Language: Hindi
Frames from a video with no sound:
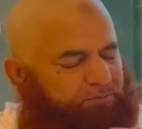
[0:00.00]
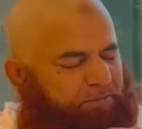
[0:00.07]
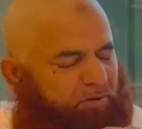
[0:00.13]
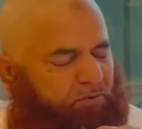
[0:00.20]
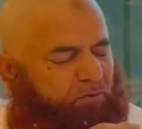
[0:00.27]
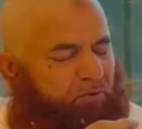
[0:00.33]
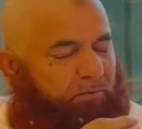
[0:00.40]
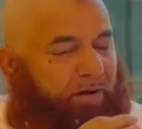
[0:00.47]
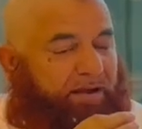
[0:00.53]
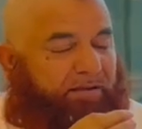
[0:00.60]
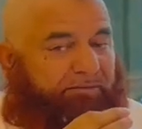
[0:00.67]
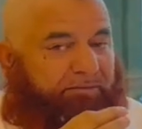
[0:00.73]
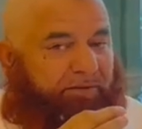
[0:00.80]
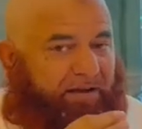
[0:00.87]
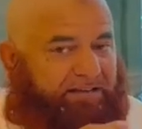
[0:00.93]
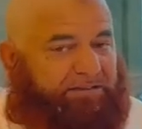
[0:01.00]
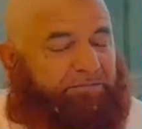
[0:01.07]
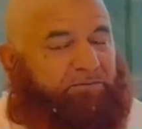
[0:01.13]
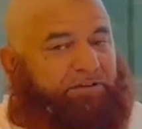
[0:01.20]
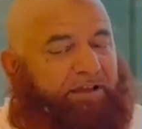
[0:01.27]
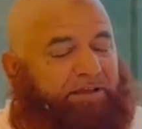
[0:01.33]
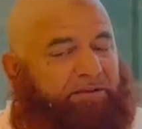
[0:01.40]
उस पर कुर्बानी
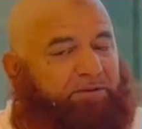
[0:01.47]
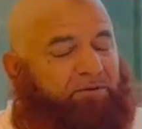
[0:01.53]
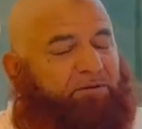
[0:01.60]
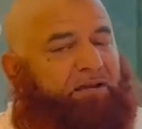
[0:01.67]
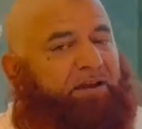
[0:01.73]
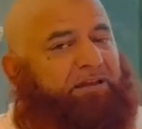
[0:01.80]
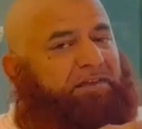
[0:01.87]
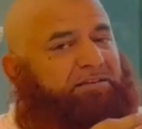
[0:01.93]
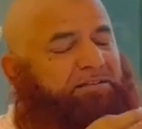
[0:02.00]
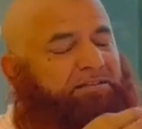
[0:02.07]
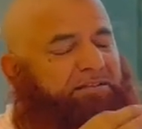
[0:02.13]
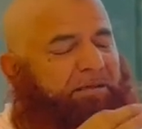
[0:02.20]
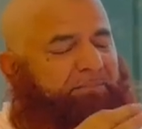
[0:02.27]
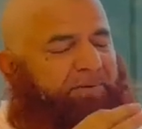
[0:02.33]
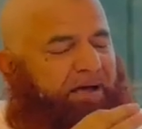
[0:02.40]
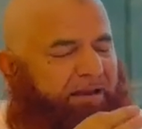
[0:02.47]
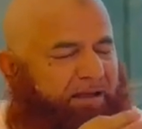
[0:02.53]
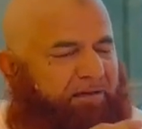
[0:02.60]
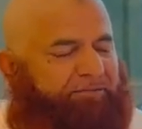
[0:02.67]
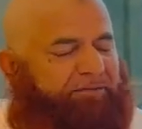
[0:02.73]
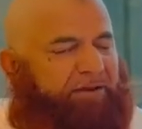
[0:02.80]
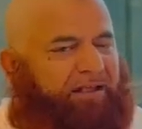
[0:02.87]
वाजिब हो जाएगी और घर के जितने
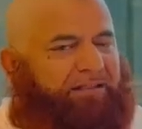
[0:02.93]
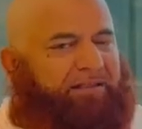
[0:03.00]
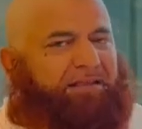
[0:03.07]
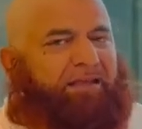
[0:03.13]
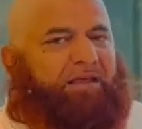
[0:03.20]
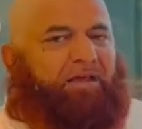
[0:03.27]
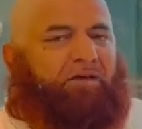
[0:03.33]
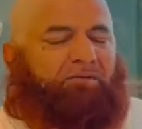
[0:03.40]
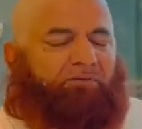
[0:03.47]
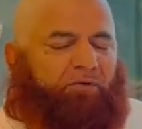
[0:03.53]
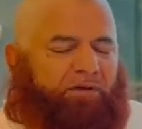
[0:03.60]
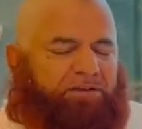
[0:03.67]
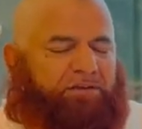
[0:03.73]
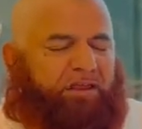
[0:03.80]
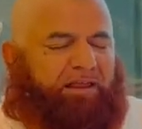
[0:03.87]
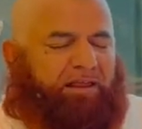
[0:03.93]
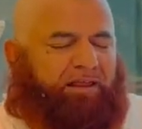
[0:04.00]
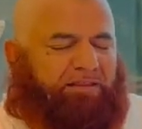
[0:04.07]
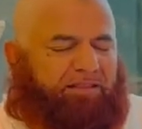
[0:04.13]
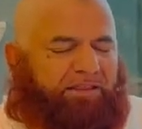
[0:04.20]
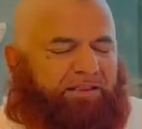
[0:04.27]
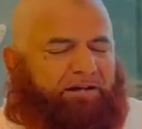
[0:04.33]
बालिग अफराद हैं वो इस
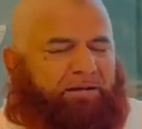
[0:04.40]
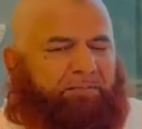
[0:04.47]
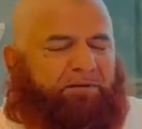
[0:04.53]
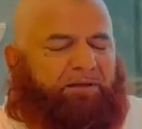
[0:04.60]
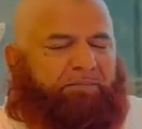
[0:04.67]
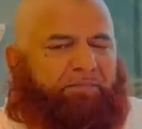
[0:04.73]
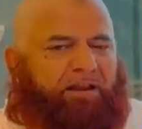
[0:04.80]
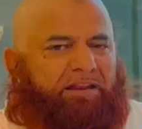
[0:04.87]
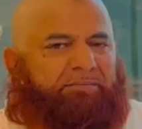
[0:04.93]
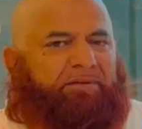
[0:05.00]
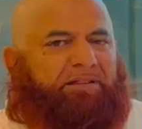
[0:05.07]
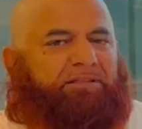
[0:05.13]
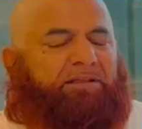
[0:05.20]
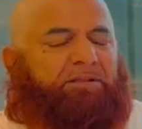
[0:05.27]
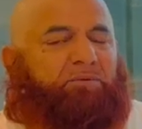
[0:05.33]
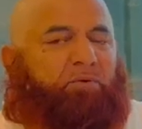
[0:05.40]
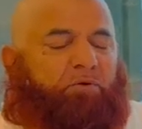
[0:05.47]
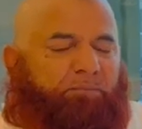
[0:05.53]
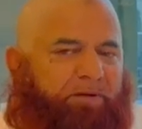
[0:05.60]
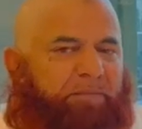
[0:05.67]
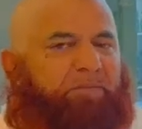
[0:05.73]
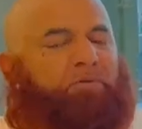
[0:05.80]
इतनी रकम के मालिक बनते हैं
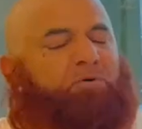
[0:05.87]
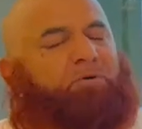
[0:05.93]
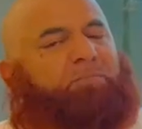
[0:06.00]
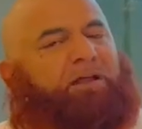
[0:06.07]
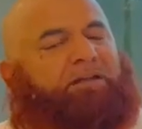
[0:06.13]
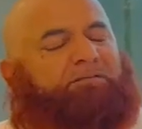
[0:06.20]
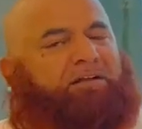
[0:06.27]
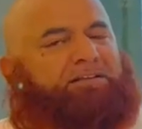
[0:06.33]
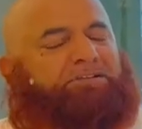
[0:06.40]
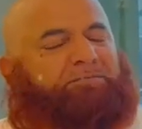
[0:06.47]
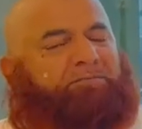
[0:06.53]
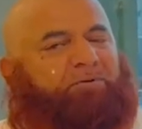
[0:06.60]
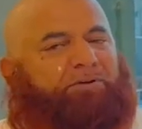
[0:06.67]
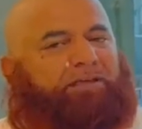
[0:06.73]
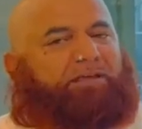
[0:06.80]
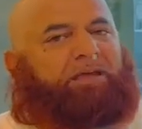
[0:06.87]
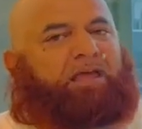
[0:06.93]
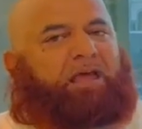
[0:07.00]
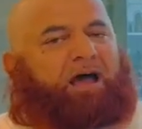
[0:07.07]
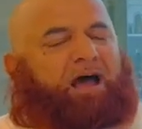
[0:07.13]
तो उन पर भी कुर्बानी वाजिब होगी